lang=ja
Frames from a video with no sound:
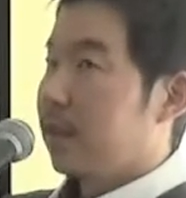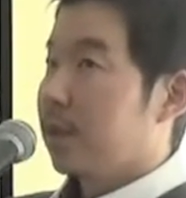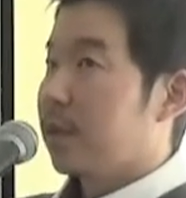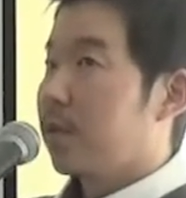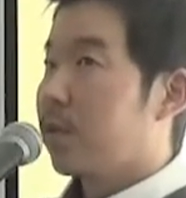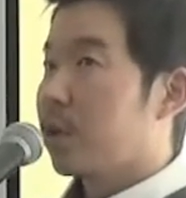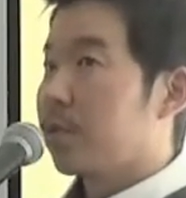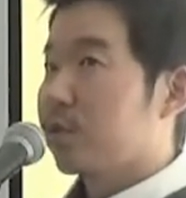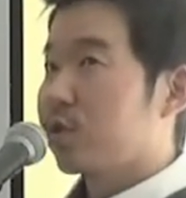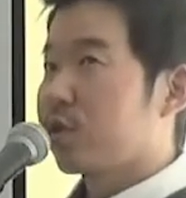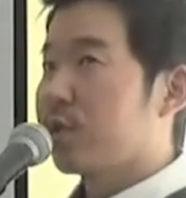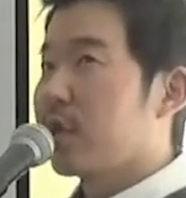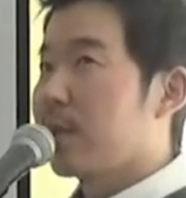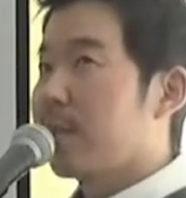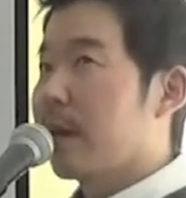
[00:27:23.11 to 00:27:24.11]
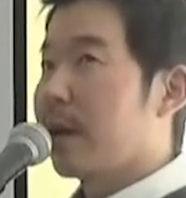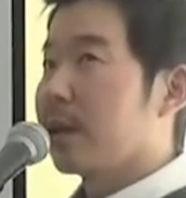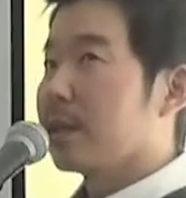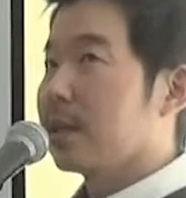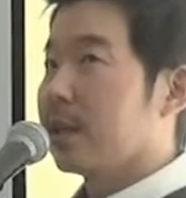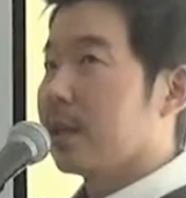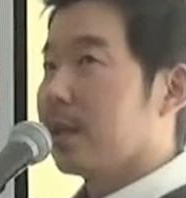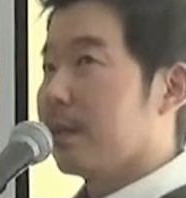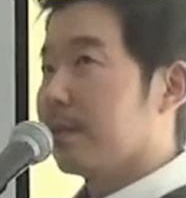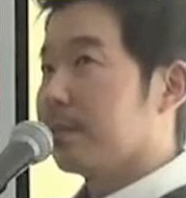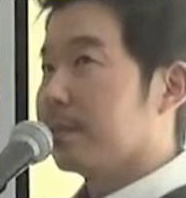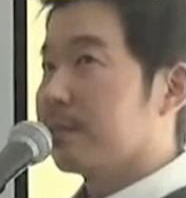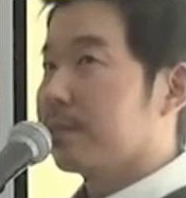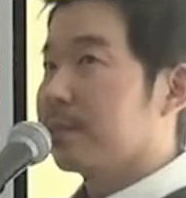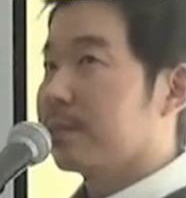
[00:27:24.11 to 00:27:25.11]
これも数年前に、
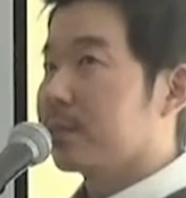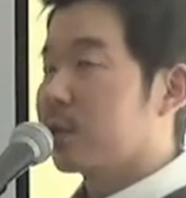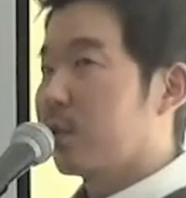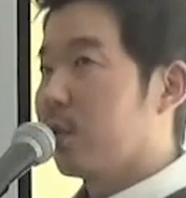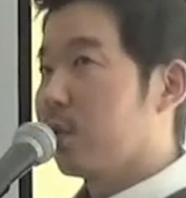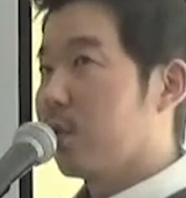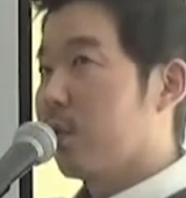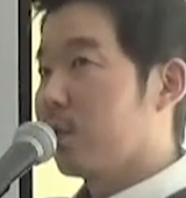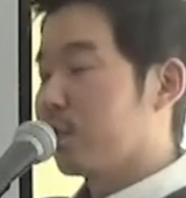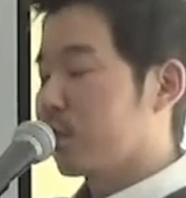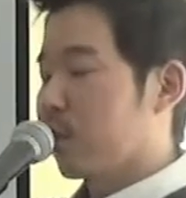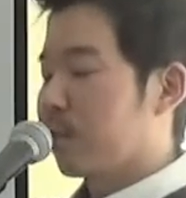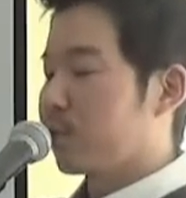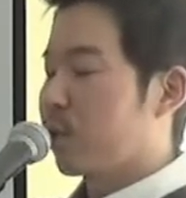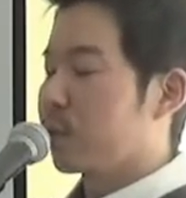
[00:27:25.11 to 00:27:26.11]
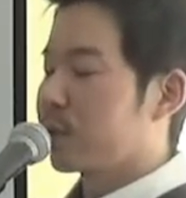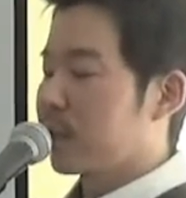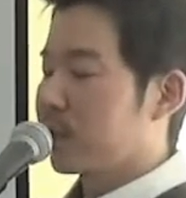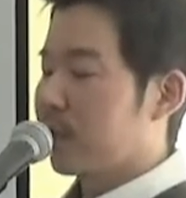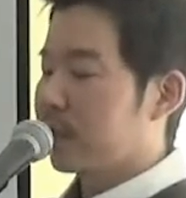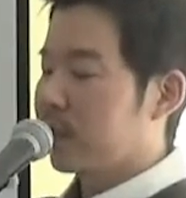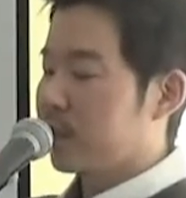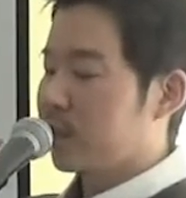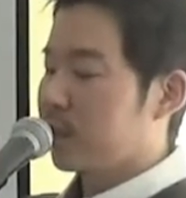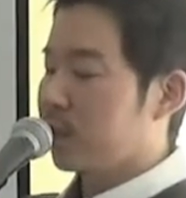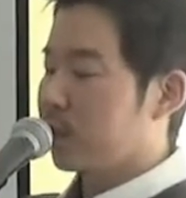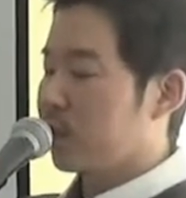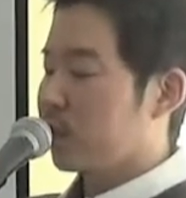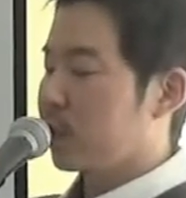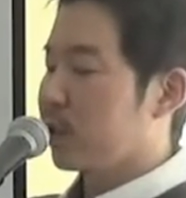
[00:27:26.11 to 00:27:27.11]
この人は直接私
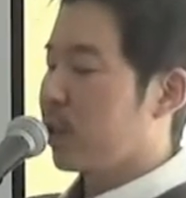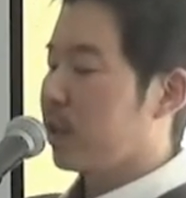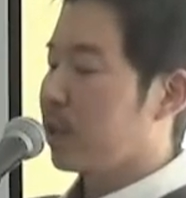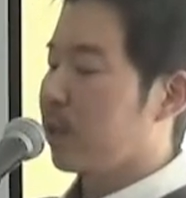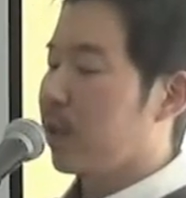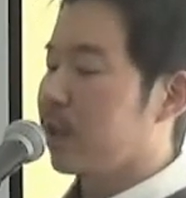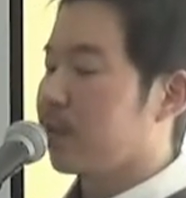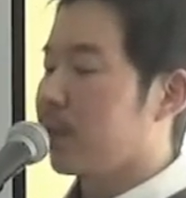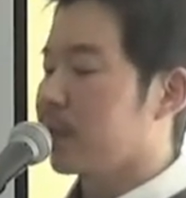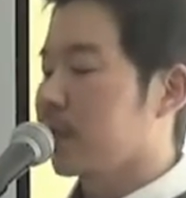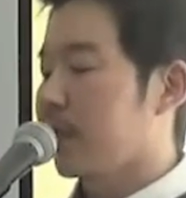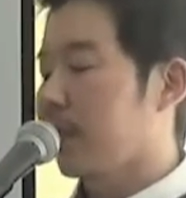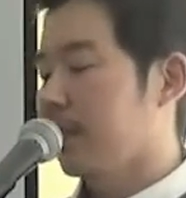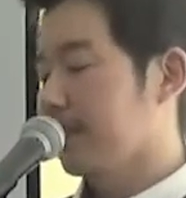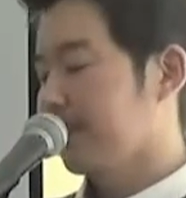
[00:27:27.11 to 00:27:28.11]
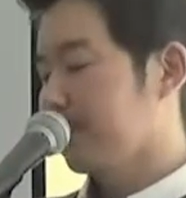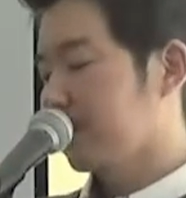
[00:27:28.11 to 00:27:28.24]
の知り合いではありません。